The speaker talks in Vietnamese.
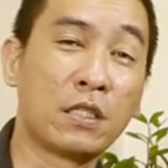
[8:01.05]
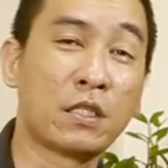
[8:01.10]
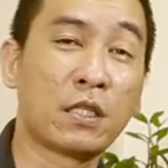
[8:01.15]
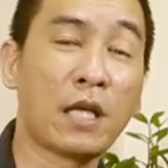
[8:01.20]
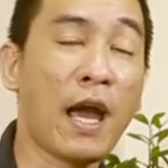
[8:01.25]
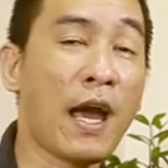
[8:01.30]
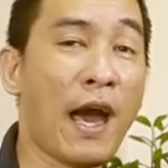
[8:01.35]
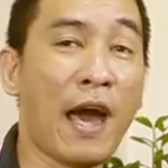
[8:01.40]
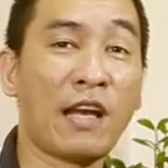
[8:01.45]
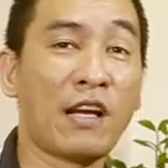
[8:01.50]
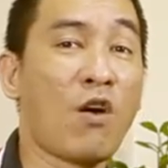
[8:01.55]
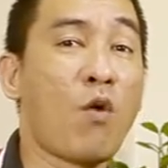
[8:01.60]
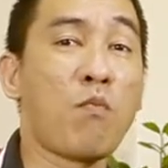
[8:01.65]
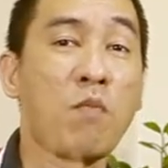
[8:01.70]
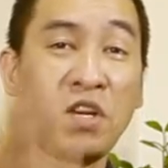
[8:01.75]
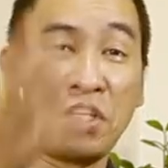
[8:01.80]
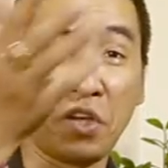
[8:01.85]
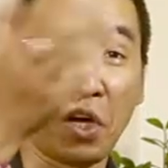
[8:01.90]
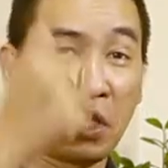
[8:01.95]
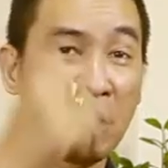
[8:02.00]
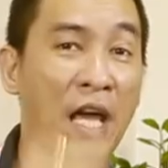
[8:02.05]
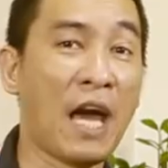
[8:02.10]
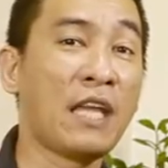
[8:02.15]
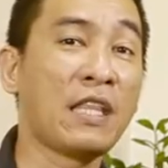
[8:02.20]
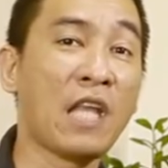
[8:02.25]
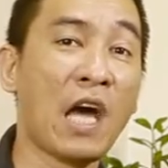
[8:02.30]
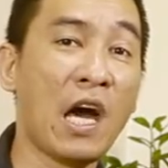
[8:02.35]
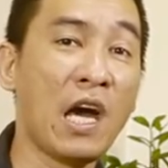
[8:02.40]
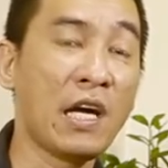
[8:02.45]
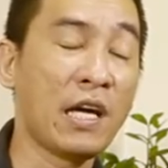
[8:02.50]
các anh không bị trực thái
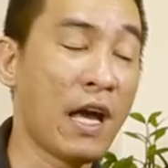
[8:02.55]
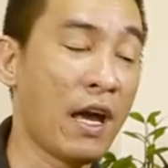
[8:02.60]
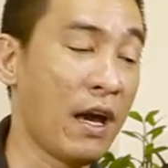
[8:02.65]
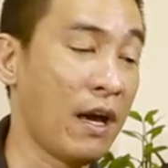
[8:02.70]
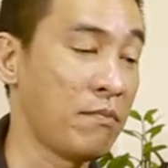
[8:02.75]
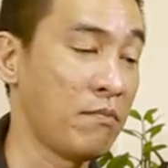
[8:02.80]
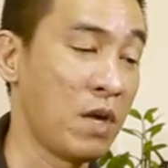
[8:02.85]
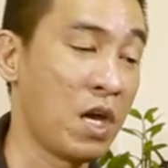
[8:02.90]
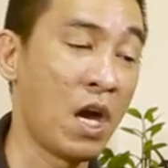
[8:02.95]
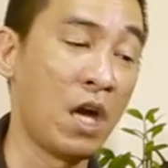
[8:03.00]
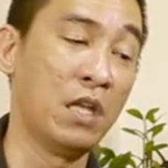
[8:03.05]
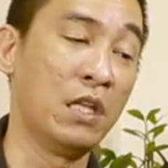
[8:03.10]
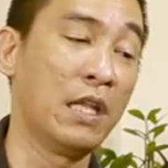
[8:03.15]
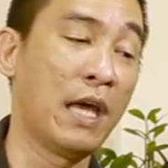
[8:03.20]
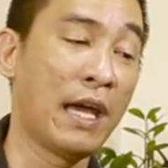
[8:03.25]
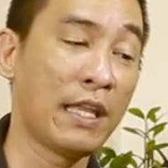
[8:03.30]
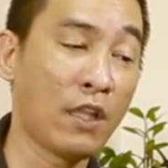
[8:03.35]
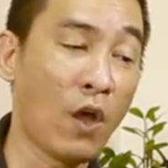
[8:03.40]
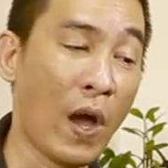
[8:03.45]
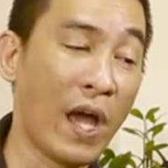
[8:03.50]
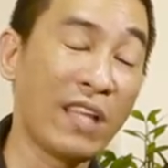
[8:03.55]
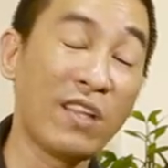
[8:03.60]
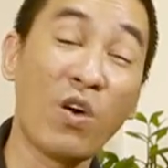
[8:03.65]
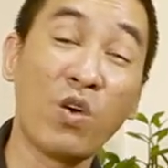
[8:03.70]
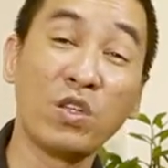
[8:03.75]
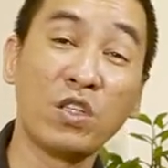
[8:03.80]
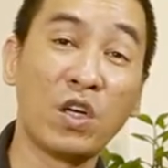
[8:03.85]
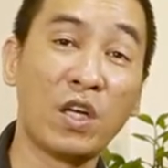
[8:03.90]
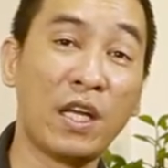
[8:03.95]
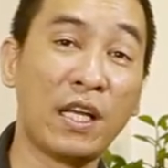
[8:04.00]
tuế các anh bị hình thái tuế
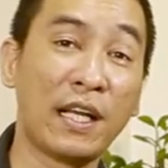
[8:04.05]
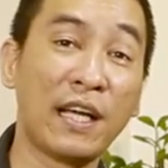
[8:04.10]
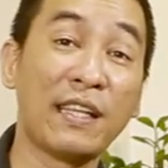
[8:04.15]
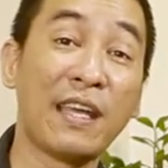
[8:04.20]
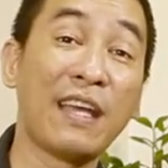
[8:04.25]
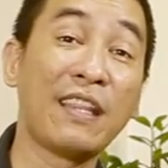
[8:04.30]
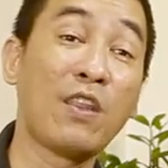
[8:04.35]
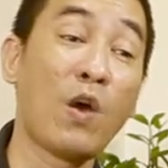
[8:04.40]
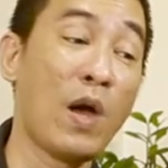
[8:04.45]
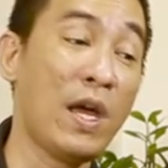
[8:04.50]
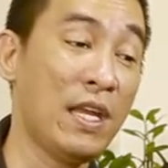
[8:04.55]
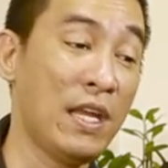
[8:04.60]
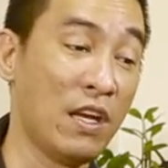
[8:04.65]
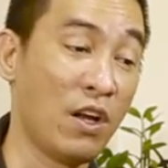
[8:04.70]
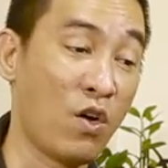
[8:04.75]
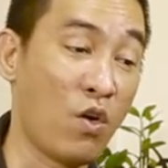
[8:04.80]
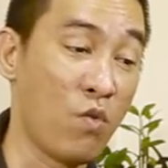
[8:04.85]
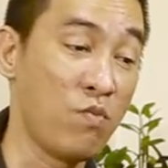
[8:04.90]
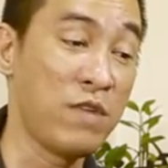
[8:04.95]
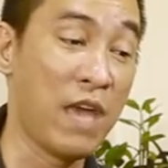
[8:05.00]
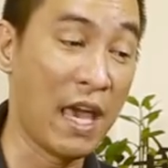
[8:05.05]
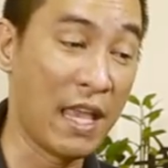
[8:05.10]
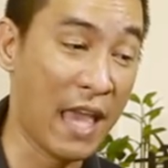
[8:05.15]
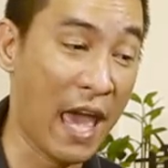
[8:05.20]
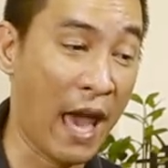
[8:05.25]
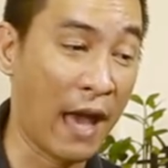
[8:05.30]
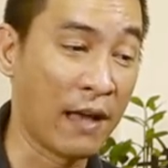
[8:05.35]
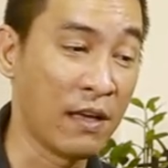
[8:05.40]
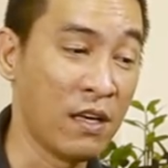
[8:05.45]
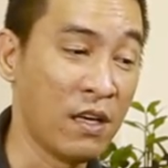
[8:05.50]
thôi cho nên cái thái tuế này nó cũng nhẹ
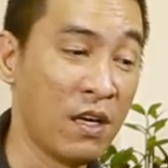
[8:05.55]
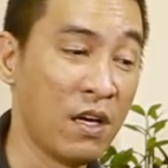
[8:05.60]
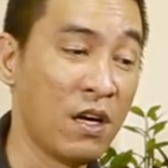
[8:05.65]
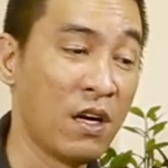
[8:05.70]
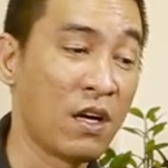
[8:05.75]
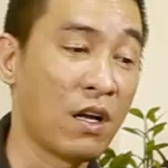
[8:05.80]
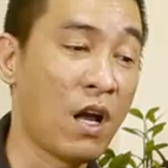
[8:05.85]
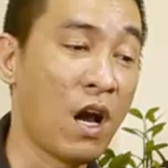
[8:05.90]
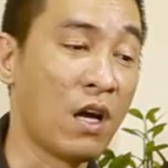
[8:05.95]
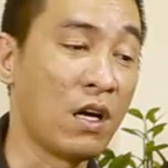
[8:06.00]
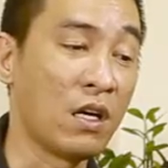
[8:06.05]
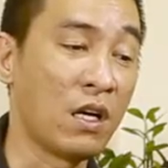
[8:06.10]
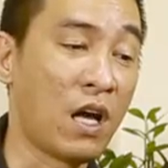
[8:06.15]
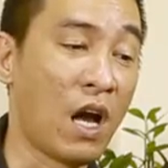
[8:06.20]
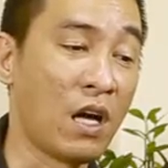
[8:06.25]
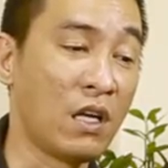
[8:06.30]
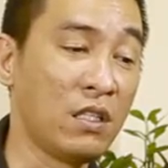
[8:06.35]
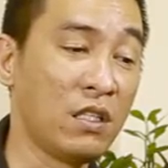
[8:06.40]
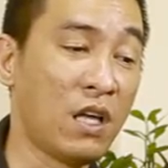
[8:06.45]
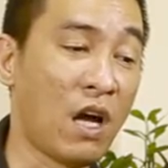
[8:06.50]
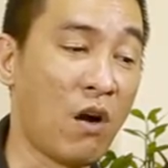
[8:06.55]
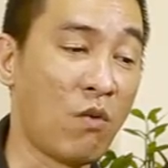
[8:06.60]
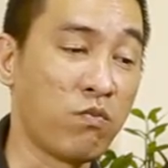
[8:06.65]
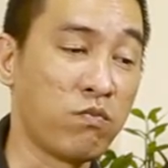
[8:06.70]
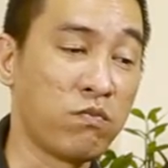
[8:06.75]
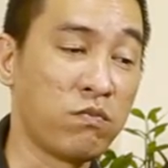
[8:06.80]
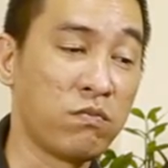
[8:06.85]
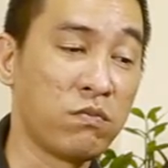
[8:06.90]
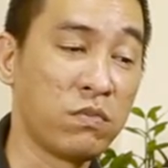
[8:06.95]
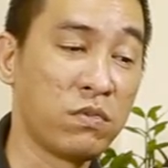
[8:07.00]
nhàng cần cẩn trọng
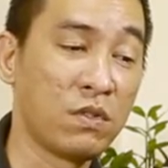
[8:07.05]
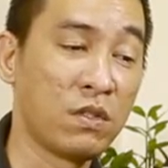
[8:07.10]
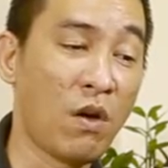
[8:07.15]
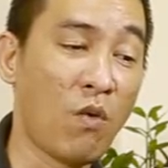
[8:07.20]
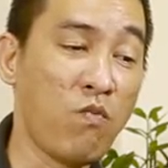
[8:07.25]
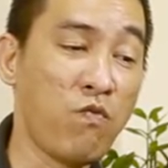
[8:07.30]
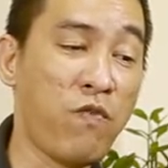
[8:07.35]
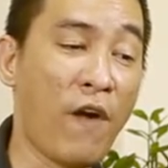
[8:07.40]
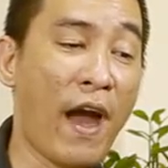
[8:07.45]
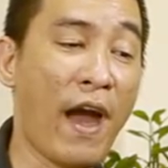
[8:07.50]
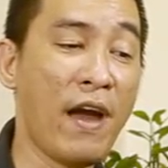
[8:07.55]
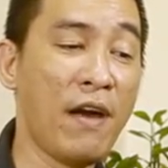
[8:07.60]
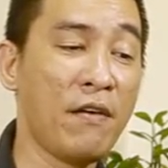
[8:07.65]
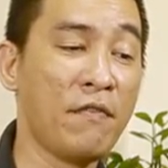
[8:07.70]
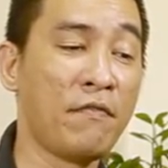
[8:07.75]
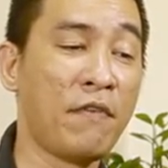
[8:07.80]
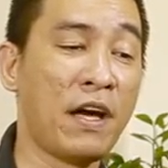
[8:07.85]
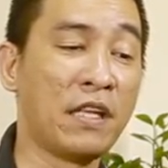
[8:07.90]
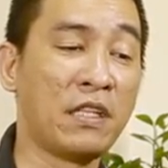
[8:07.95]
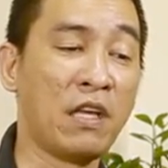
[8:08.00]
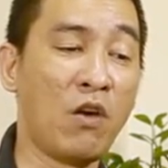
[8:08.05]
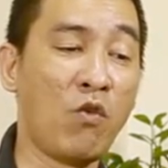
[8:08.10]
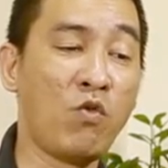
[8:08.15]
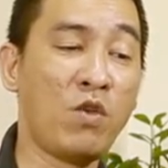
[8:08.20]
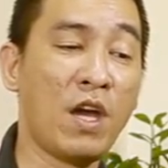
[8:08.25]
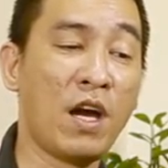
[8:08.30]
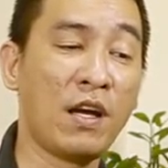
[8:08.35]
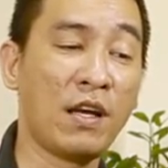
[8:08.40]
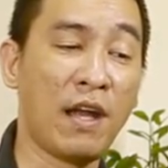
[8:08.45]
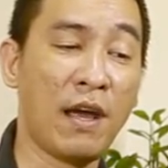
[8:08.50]
chống phá và tiểu
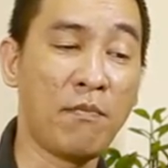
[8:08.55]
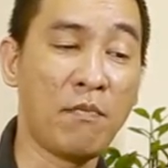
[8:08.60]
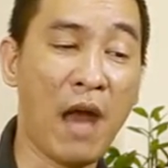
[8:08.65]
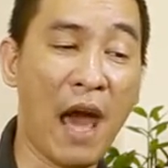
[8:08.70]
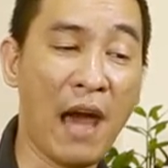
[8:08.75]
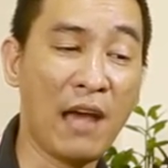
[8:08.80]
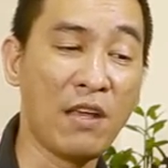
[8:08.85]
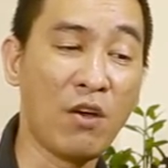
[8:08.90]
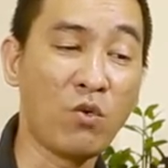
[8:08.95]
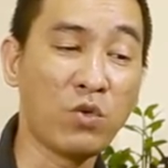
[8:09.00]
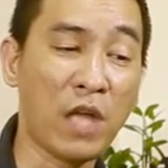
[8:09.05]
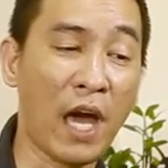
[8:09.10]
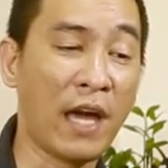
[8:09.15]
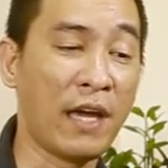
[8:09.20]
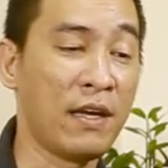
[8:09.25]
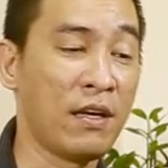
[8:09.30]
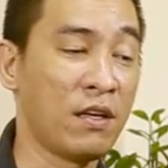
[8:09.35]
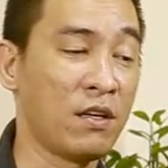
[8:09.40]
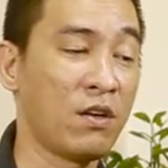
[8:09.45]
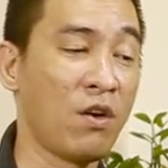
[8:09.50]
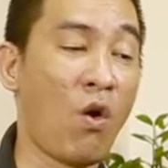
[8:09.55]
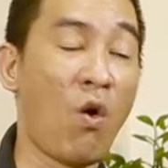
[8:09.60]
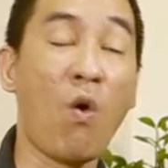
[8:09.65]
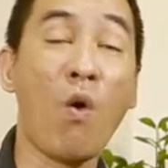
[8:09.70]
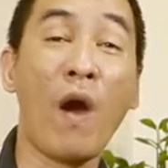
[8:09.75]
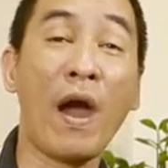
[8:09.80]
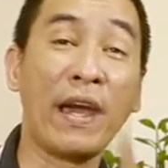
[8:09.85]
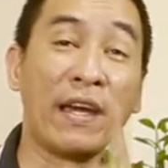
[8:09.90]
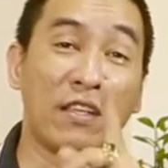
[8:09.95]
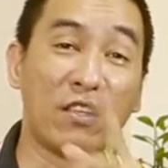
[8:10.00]
nhân ném đá giấu tay đổ
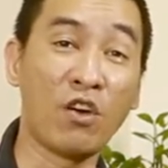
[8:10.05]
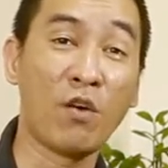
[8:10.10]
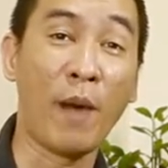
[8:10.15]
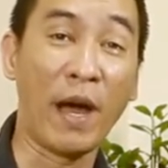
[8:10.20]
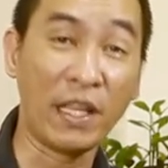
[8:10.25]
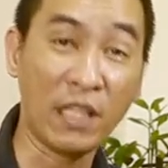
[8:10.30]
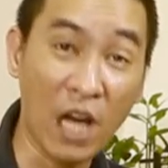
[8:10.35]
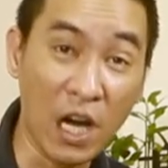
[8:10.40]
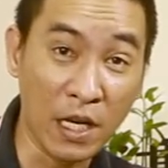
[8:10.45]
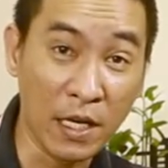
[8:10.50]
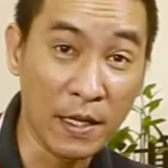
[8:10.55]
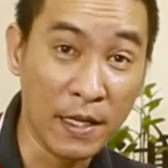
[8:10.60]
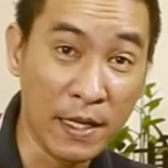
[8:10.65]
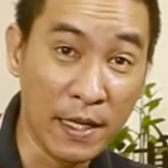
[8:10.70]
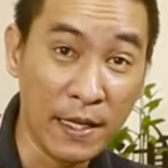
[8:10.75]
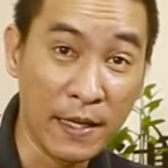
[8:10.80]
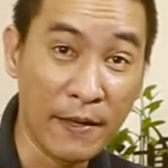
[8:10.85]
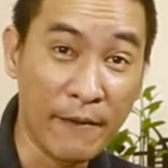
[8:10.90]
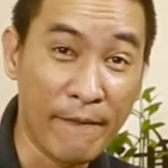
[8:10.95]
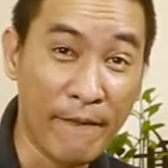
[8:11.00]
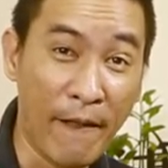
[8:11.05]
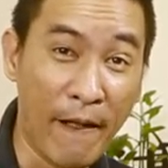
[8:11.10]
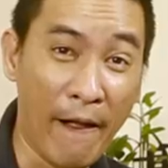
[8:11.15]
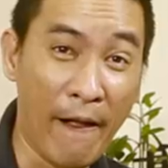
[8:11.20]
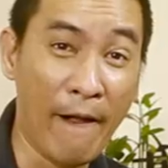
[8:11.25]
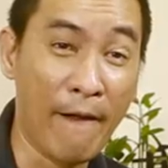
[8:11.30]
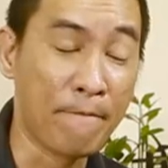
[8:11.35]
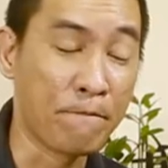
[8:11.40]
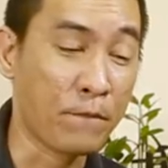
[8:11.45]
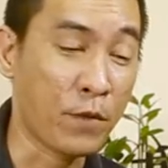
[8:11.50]
oan cho bản thân
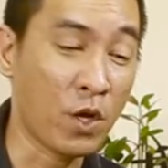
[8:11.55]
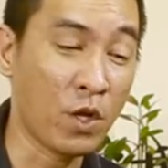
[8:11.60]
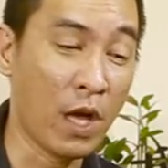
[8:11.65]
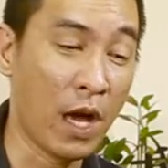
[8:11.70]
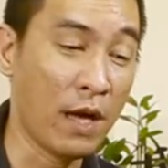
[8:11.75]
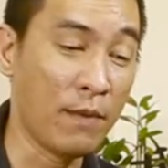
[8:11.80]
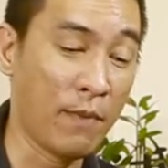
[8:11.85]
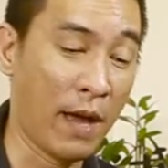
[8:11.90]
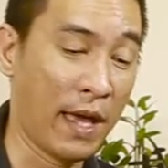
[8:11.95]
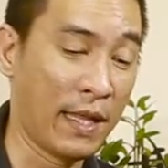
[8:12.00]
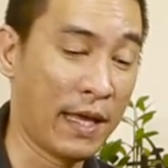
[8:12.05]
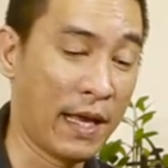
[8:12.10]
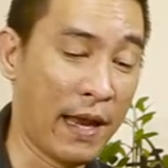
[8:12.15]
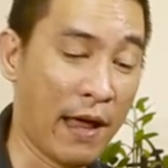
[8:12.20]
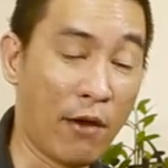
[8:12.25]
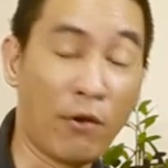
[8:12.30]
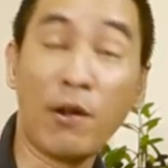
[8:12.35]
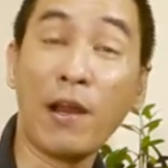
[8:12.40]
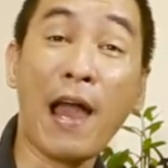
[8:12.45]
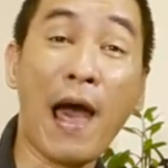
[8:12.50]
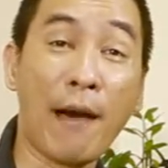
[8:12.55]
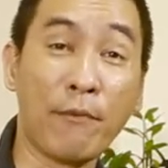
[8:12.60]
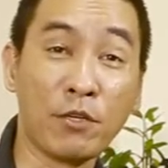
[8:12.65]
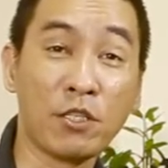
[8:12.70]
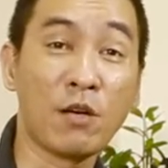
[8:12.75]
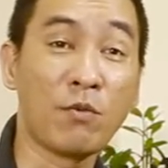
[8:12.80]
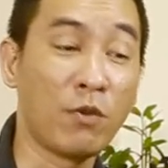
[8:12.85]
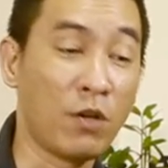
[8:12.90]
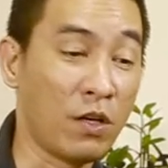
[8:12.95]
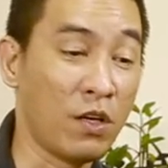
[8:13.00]
à, có thể mẹ thằng nào nó làm nó
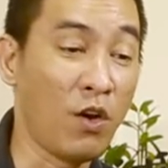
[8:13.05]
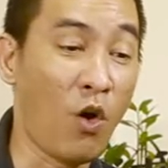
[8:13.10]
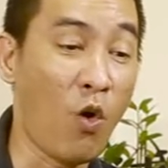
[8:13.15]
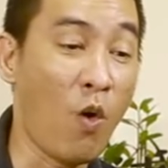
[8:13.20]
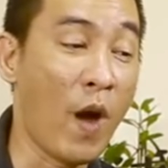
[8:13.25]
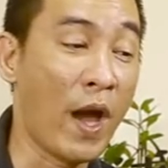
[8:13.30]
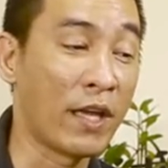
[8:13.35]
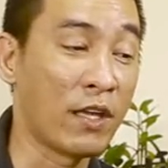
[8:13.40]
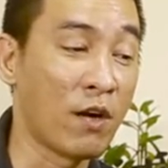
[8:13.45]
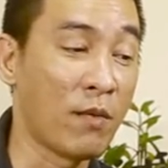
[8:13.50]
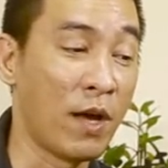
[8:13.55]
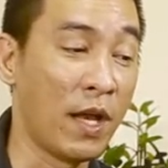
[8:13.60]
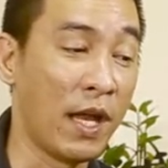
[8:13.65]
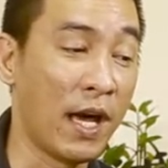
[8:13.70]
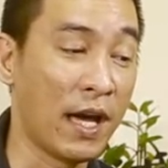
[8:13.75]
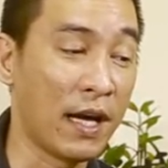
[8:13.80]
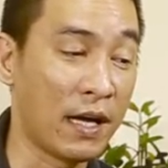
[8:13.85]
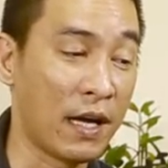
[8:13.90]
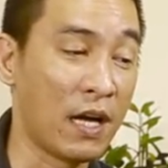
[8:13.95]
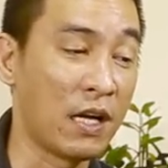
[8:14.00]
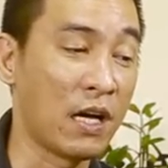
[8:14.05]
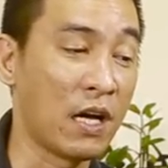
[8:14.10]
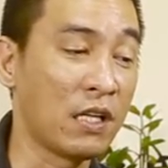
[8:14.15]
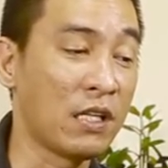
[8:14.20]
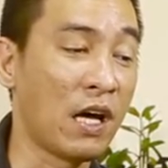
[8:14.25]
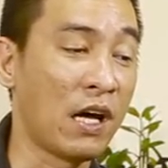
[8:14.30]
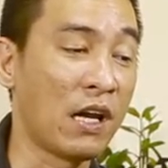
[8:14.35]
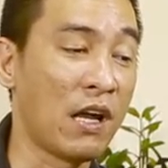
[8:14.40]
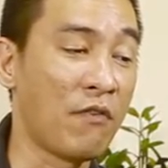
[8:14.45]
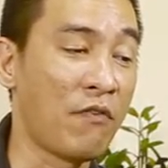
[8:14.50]
xong rồi cái đổ oan cho mình ha cần cẩn
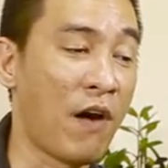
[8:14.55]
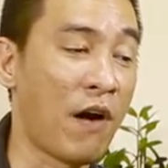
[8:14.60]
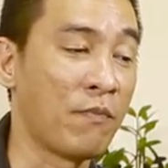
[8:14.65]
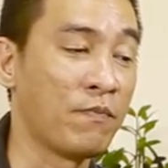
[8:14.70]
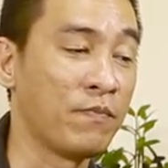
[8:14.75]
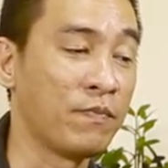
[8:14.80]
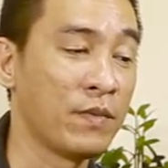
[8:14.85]
thận đề phòng